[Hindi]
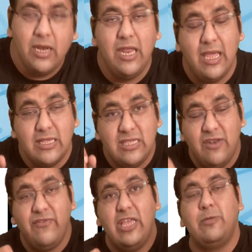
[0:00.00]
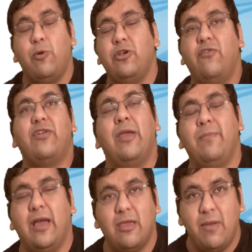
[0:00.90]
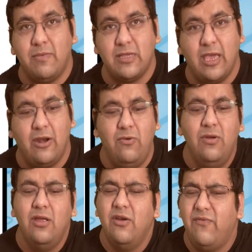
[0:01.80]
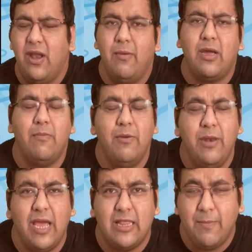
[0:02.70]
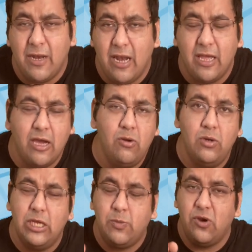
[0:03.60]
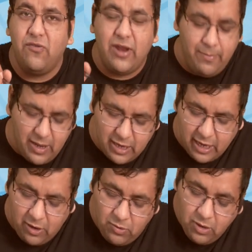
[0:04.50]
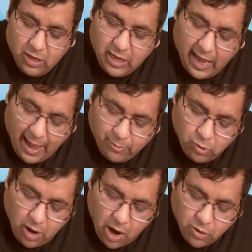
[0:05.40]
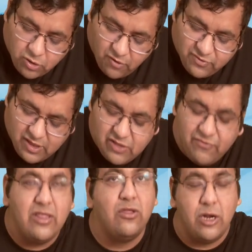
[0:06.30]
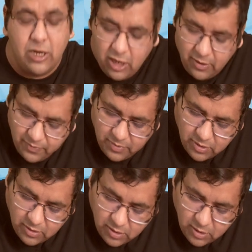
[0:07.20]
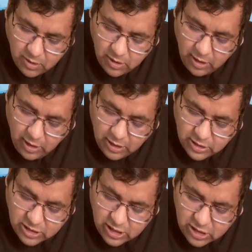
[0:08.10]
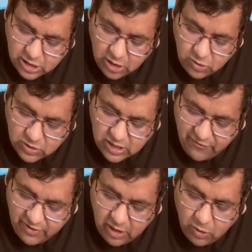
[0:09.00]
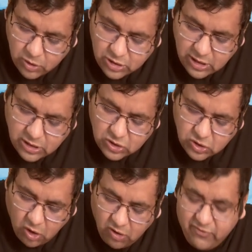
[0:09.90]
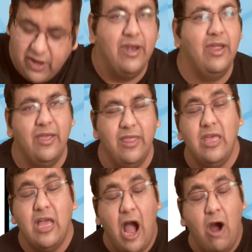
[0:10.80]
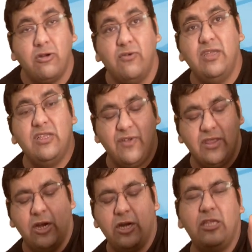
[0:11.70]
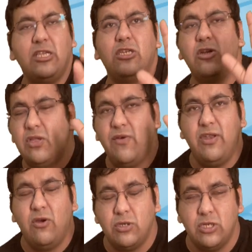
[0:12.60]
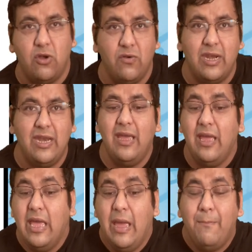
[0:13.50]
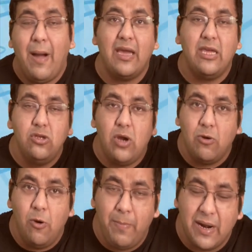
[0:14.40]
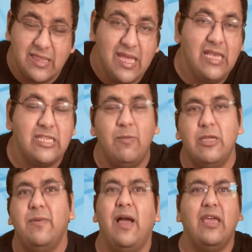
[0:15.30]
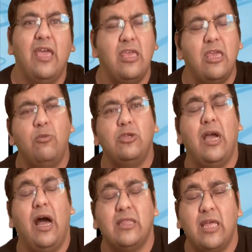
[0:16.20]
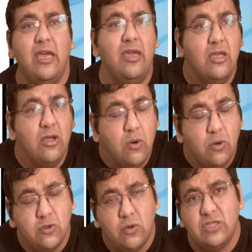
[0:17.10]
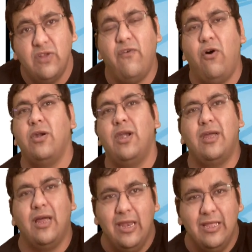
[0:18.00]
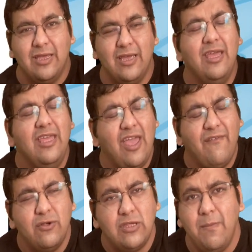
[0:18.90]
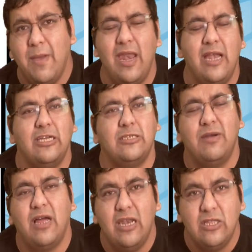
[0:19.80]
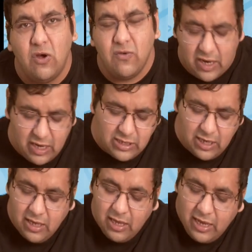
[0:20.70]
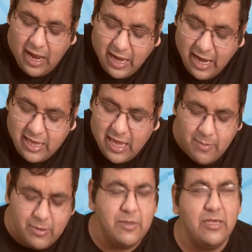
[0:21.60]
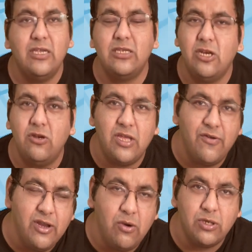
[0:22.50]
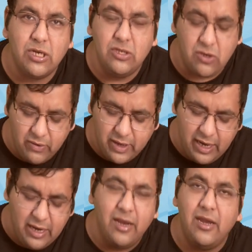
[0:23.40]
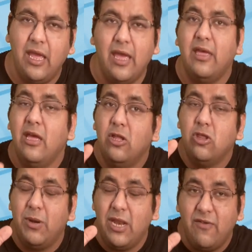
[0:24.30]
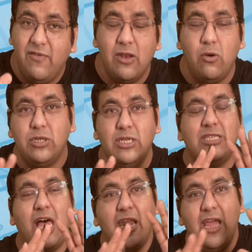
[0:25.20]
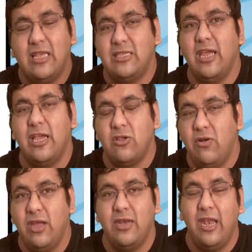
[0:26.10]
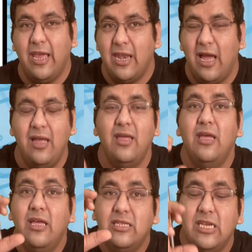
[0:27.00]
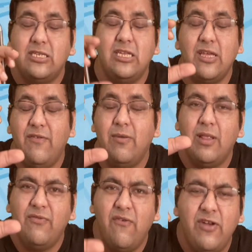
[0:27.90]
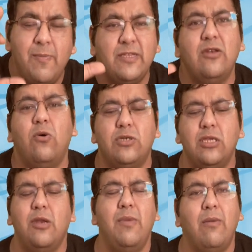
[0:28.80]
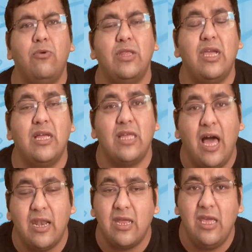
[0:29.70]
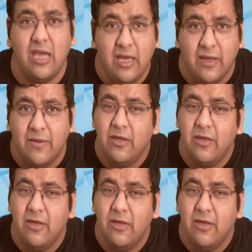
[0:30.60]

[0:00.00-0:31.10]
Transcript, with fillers: ठीक है सिर्फ इस पॉइंट ऑफ टाइम पे आके मैं आपसे कह रहा हूँ वरना मैं कभी भी नहीं कहता बिना लिखे करो इस पॉइंट ऑफ टाइम पे आके कह रहा हूँ आपको आउट ऑफ दीज वन थर्टी सिक्सटी टू सेवेंटी क्वेश्चन सॉल्व करने हैं आउट ऑफ दीज 130 60 टू 70 क्वेश्चन सॉल्व करने हैं बाकी जो आपको पढ़ते ही समझ में आ गया कि ये मुझे आता है उसको सिर्फ ऑडिट कर लीजिए या फिर उसकी मेन एडजस्टमेंट खाली सॉल्व कर लीजिए लिख के आप इसमें से सिक्सटी टू सेवेंटी क्वेश्चन ही सॉल्व करेंगे ठीक है तो बेटा रिविजन क्वेश्चन सारे हाथ से लिख के सॉल्व नहीं करने लेकिन हाँ सिक्सटी सेवेंटी मतलब फिफ्टी परसेंट क्वेश्चन जिनमें आपको दिक्कत आ रही है